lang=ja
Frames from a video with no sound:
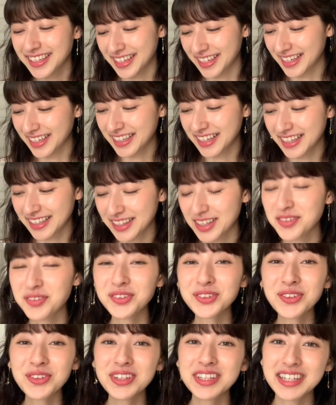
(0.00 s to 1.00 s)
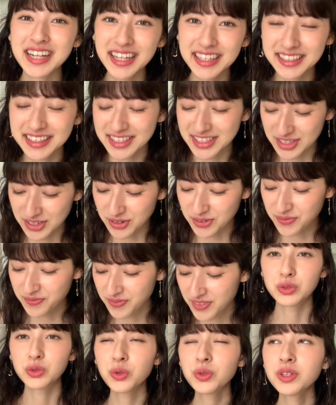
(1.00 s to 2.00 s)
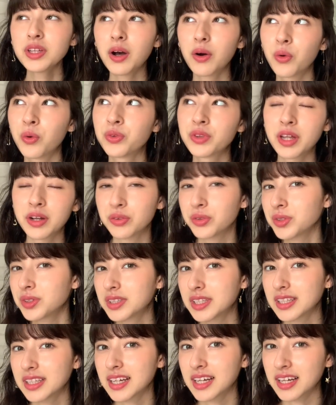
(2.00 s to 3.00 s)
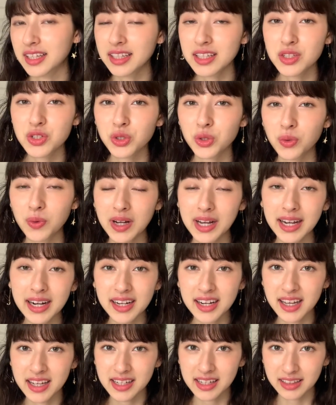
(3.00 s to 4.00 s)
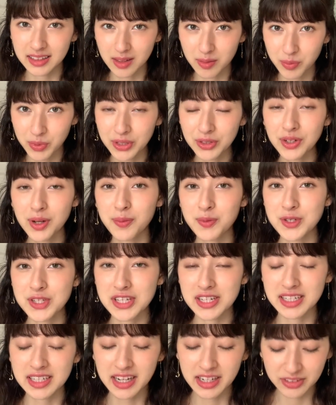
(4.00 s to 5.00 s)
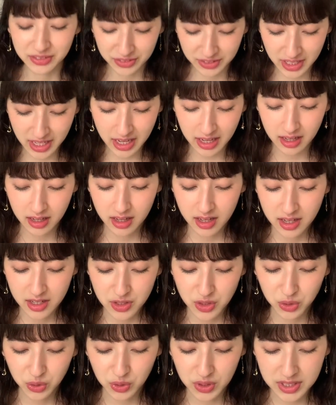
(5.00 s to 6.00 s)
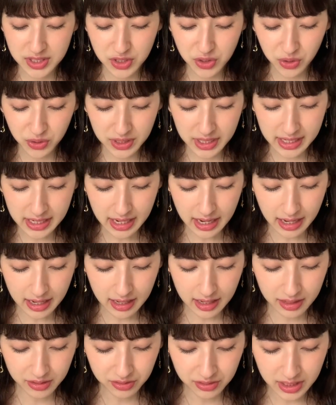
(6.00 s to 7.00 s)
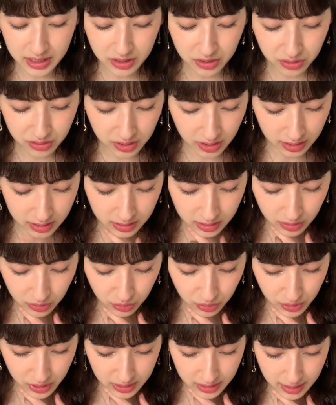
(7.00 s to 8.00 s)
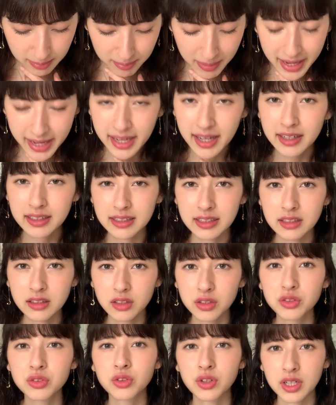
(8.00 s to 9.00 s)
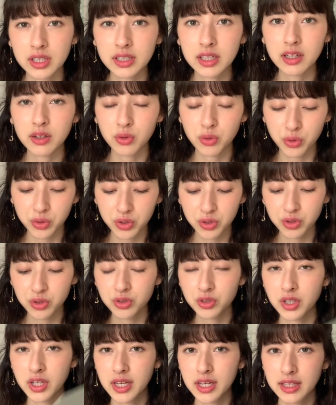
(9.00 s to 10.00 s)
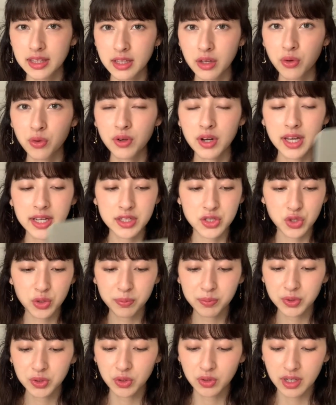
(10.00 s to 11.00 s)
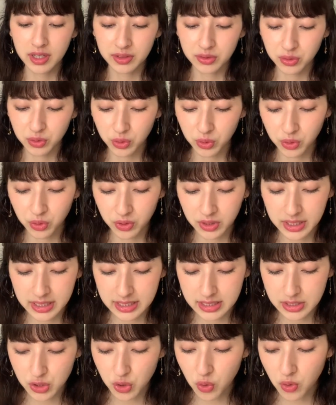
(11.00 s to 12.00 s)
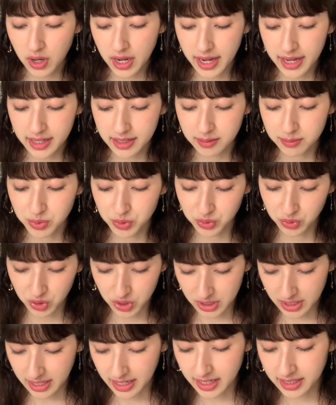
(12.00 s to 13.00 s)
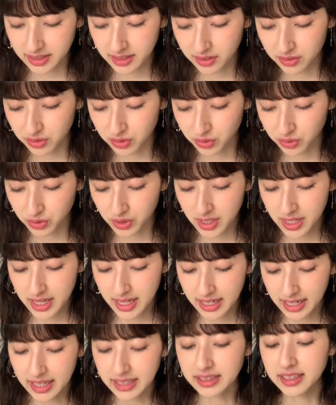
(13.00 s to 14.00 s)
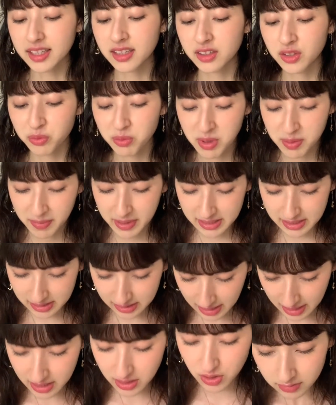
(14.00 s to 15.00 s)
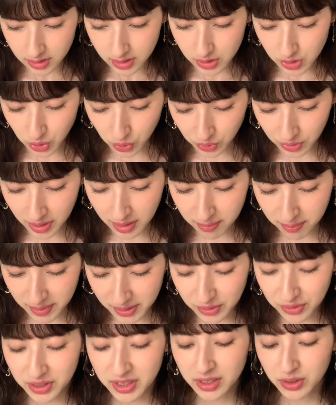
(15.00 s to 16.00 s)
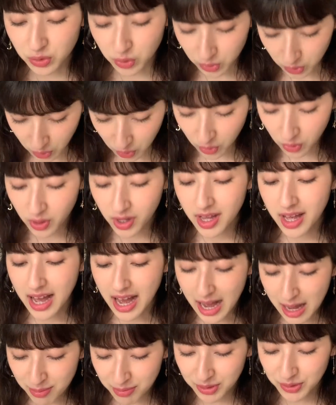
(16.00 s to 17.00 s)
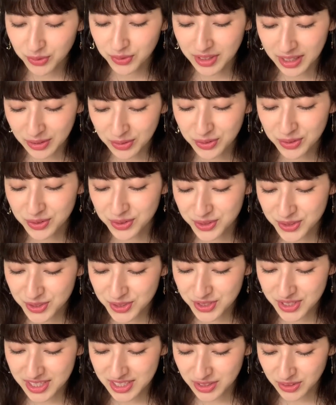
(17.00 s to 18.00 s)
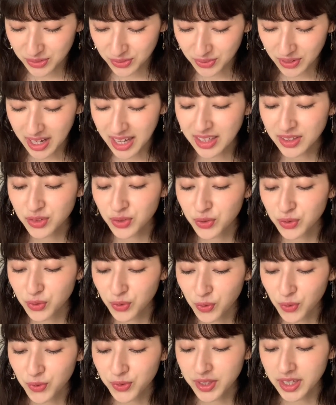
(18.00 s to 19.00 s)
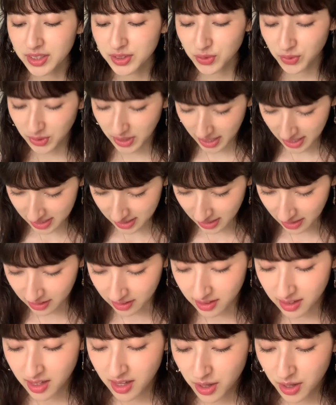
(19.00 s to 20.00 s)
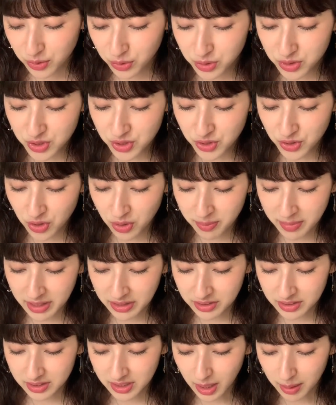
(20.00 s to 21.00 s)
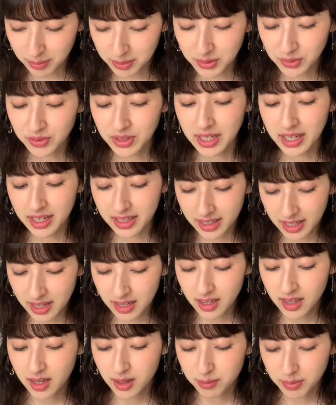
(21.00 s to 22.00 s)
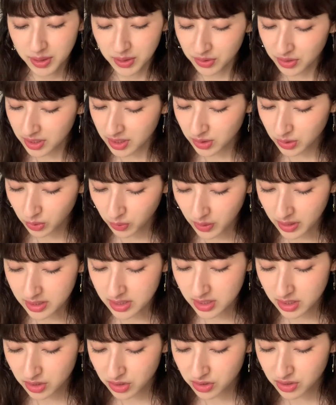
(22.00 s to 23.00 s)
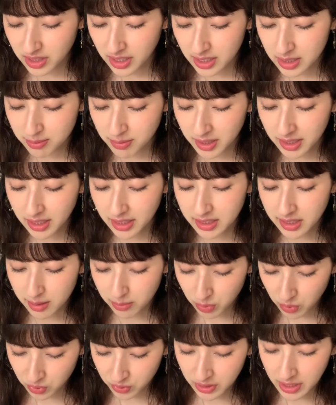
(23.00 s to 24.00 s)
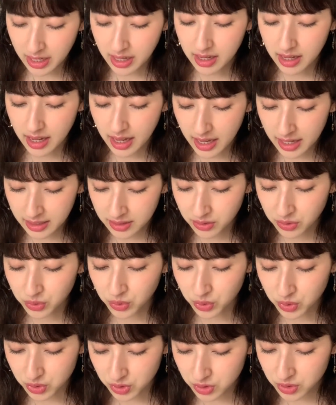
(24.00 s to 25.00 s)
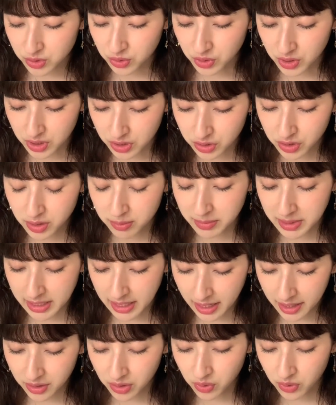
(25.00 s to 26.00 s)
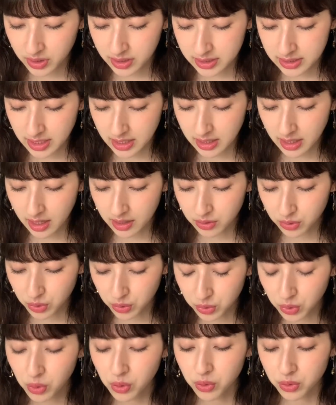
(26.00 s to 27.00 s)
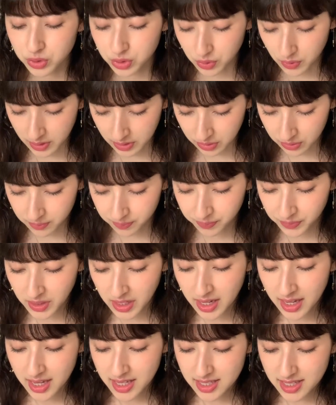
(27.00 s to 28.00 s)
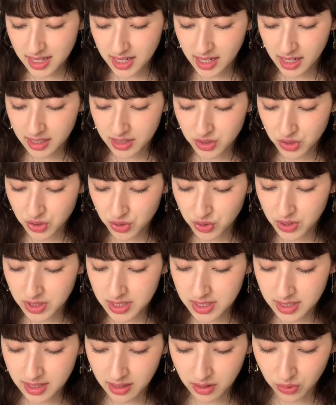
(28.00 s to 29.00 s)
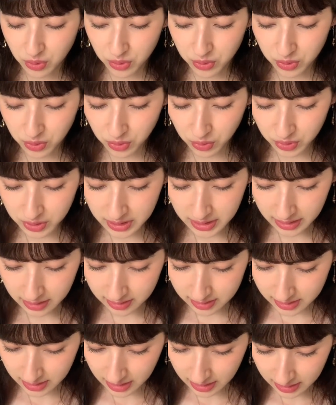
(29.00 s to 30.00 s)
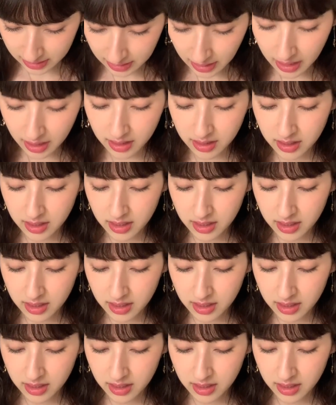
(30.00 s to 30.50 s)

だからね、手元にないんですよ。どんな本なのってなんかね、ちょっとわからない方もいるかもしれないので、ちょっと一応なんか、あの、なんて言ったらいいんだろう、これって前書きっていうのかな、こういうね、オンラインショップとかのところに紹介文として書いてあるのを簡単に読みますね。少年ペグリートとアミと名乗る宇宙人との感動のコンタクト体験、宇宙をぐる旅の中で、ペドリートは地球が未だ野望な愛の度数の低い未開の惑星であることを教わる世界11カ国語に訳された、